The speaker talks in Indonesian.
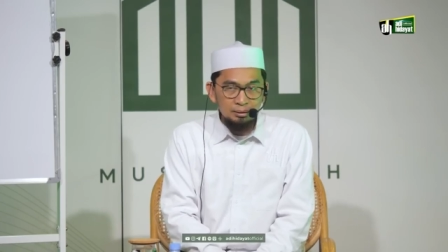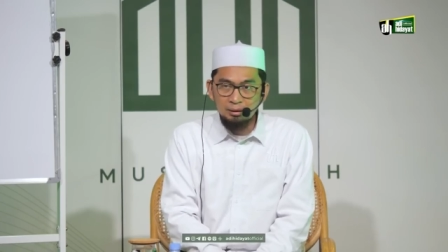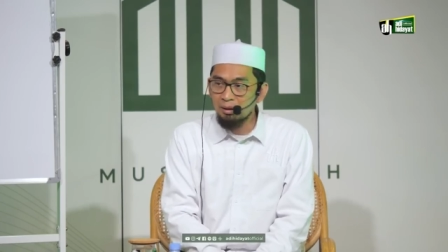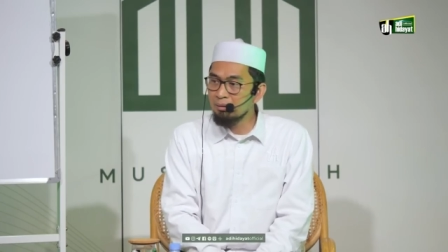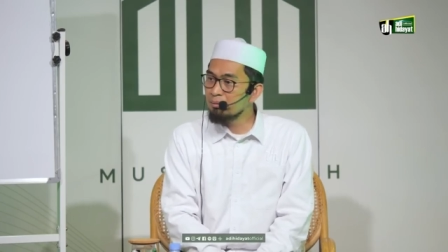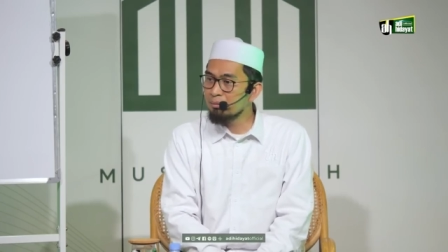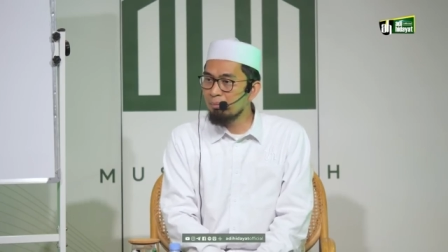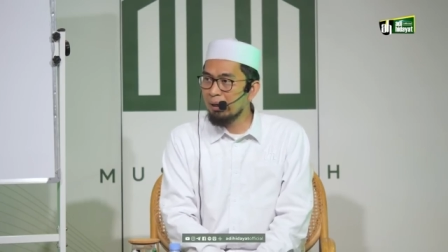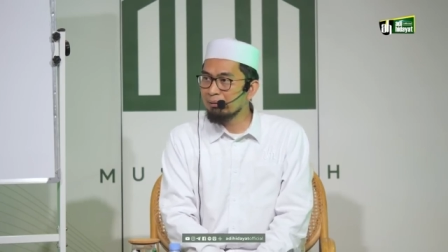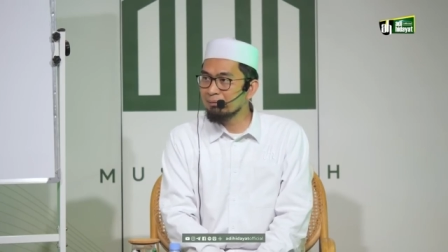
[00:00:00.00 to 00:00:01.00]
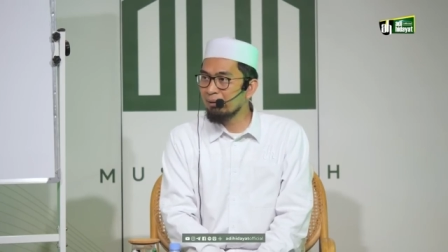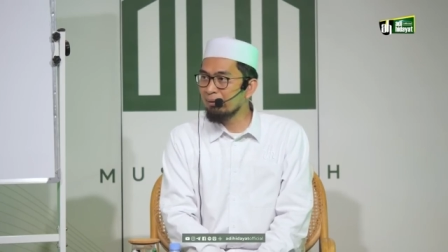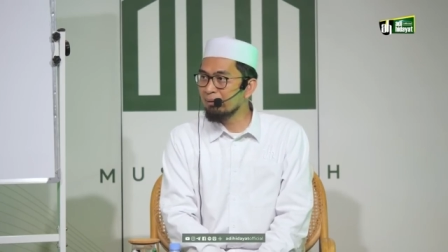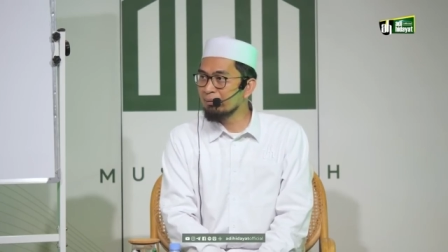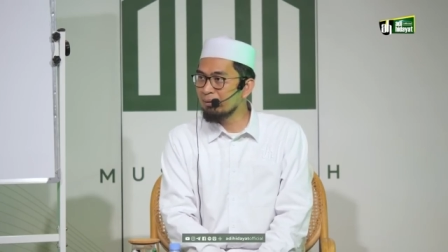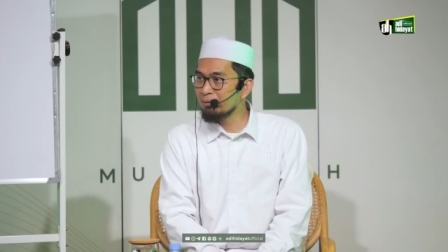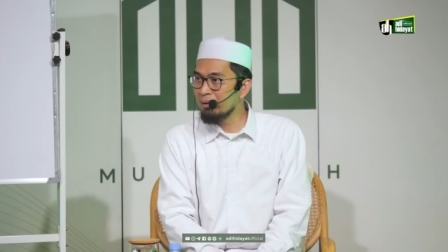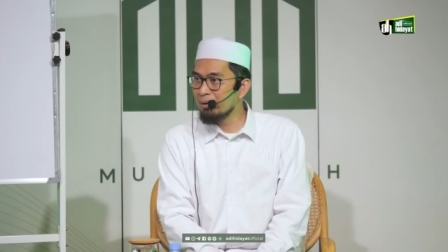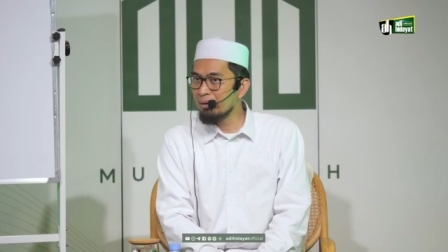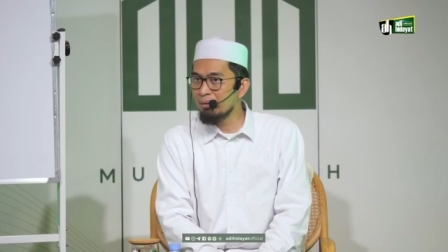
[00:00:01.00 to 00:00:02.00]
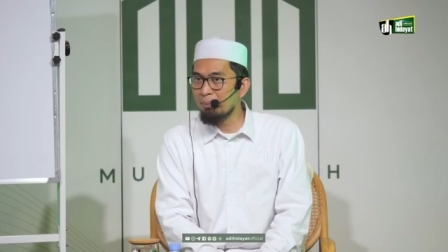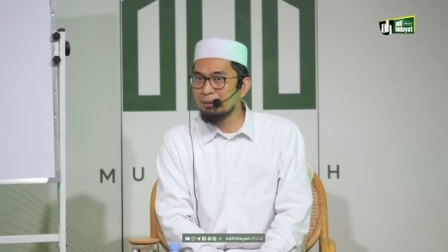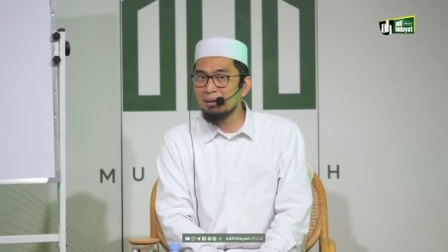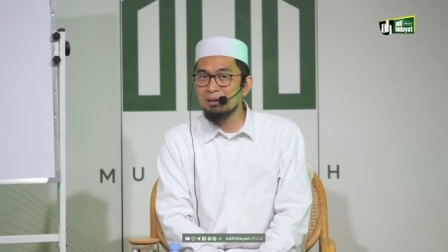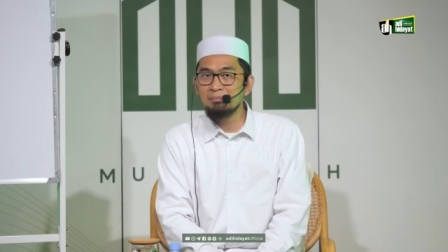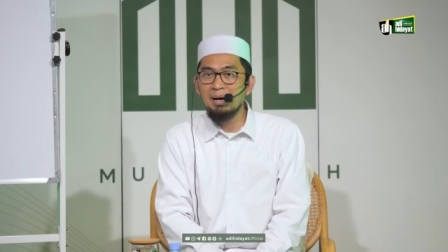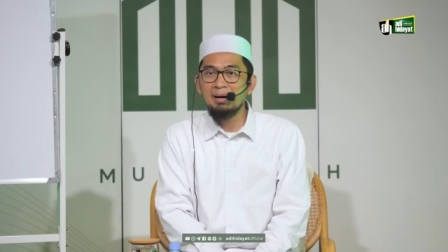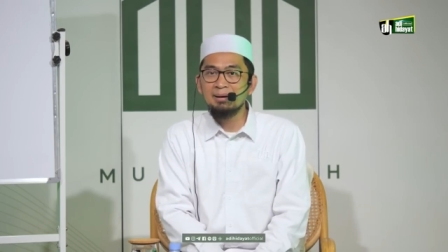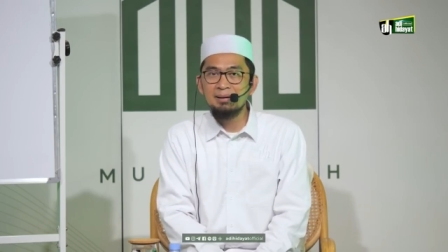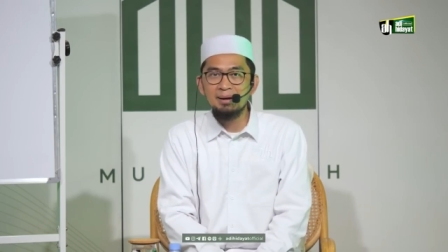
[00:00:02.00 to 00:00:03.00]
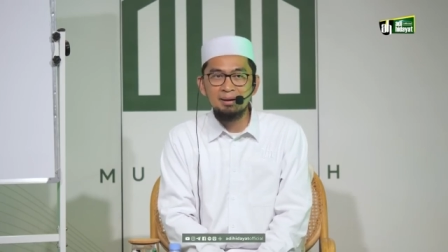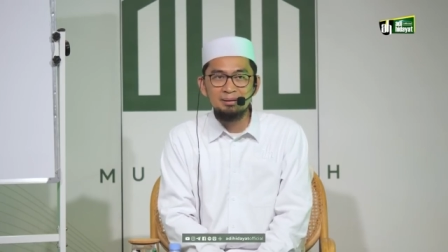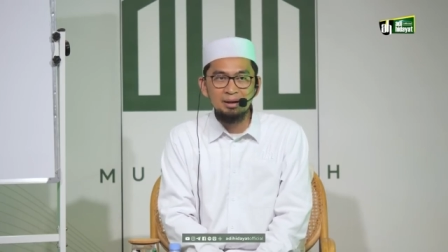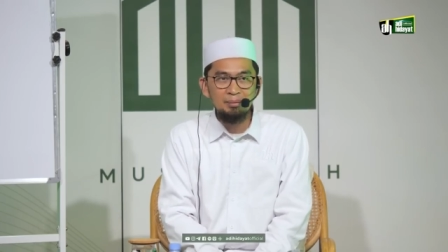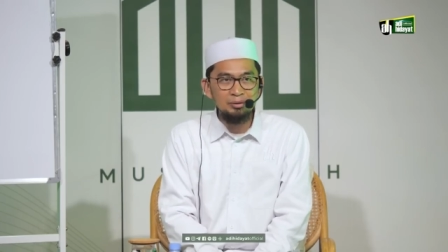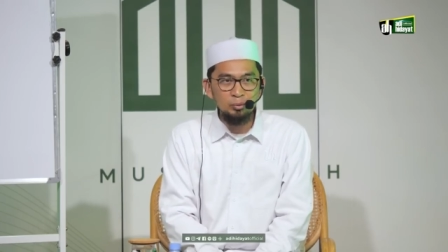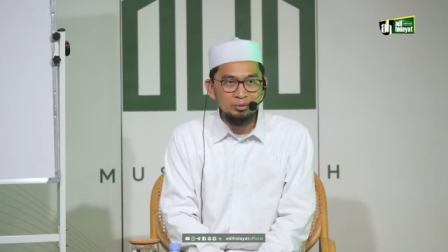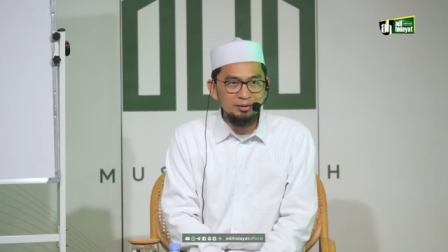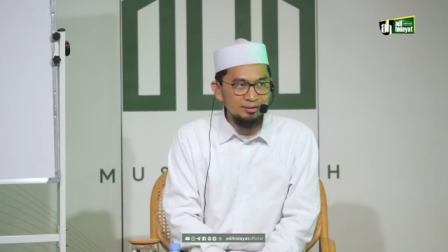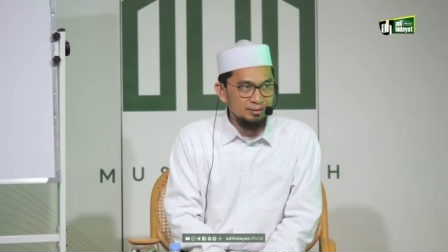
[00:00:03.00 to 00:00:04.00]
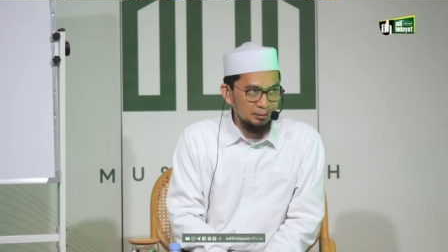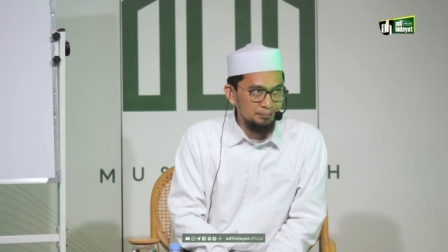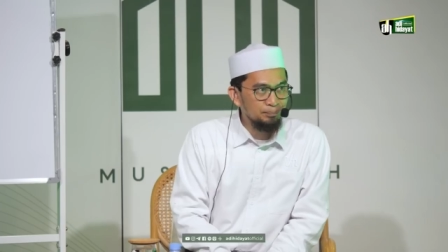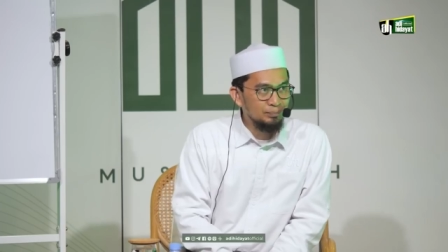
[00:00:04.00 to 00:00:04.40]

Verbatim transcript: dan mengantarkan kita pada kebahagiaan yang menyukseskan.